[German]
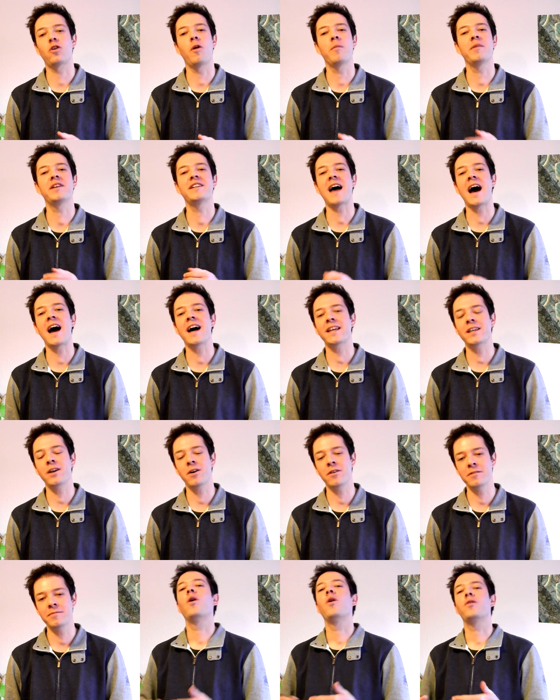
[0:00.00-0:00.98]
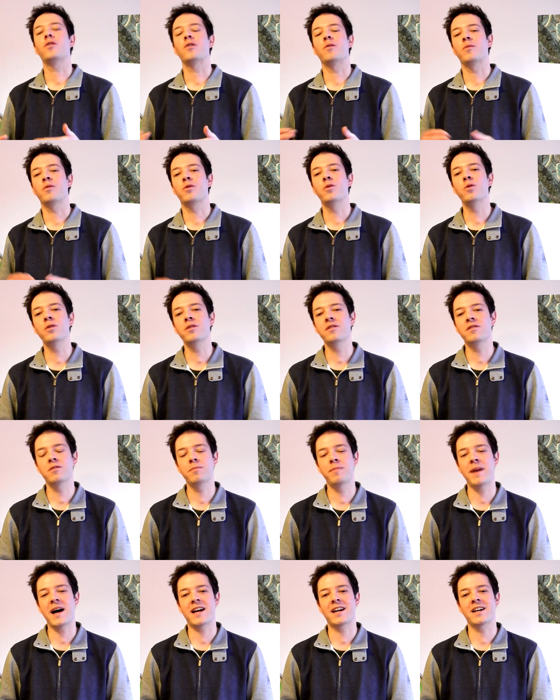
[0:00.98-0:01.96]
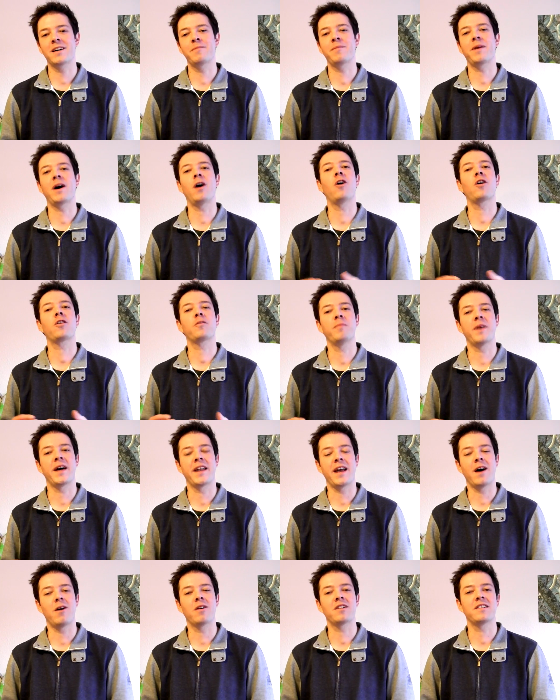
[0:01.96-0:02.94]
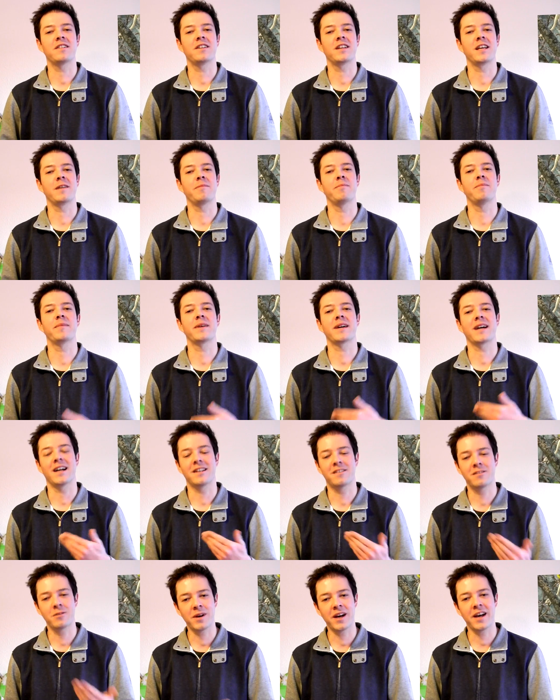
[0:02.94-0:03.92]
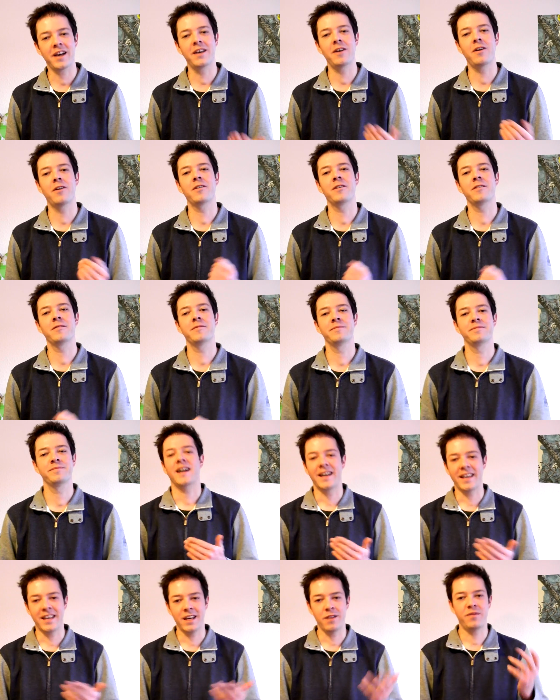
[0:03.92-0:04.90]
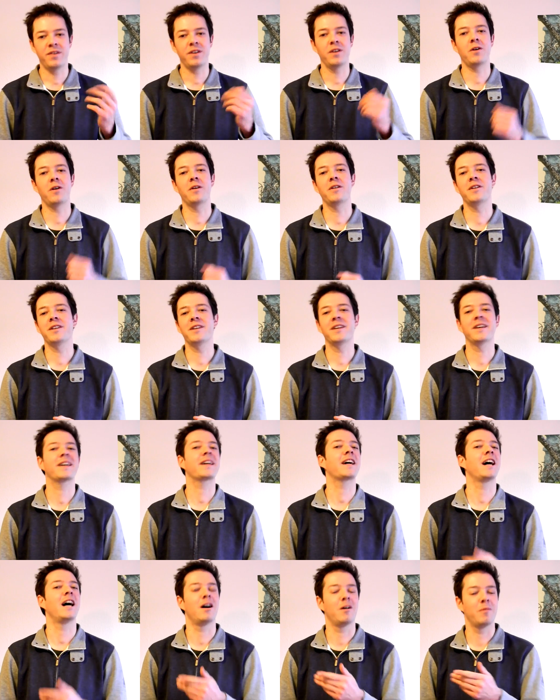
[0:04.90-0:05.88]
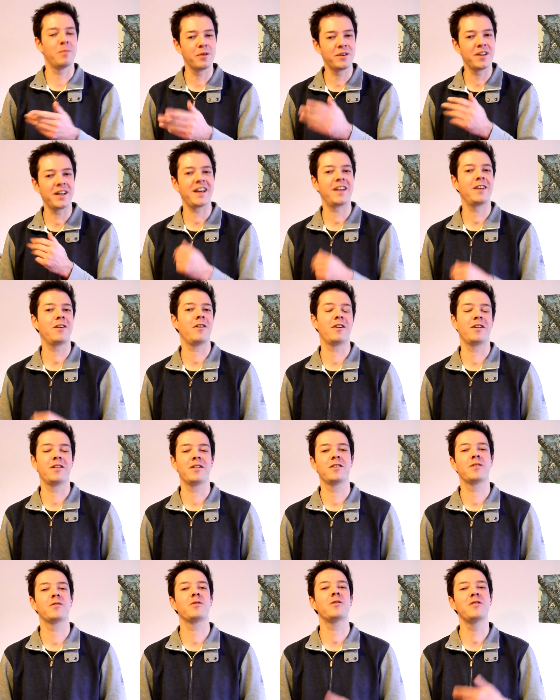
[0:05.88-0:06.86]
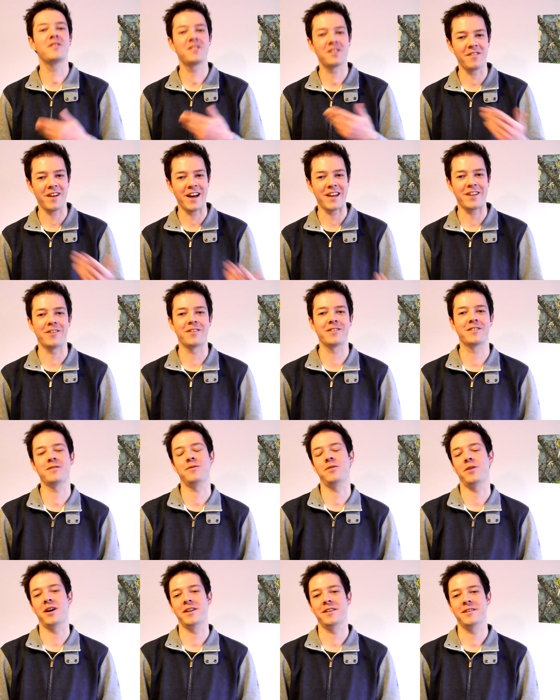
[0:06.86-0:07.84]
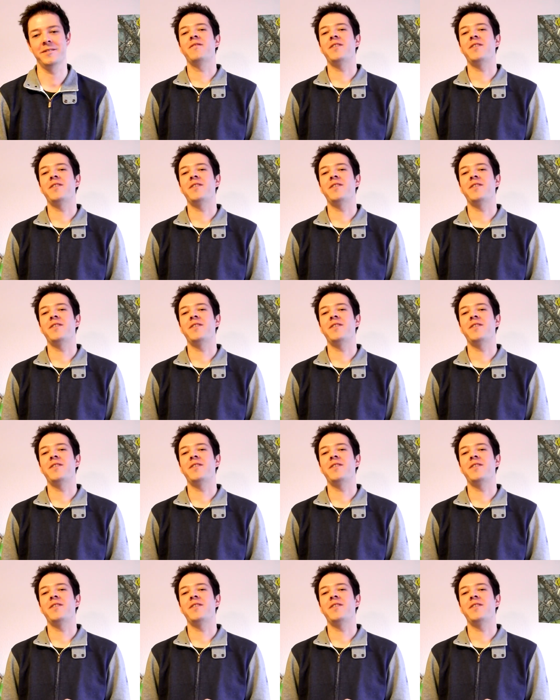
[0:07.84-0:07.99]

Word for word: Dromedarion und um Kuchen zu backen braucht man außerdem Kazukareon, Kahefion, Kabuterion und so weiter und so fort.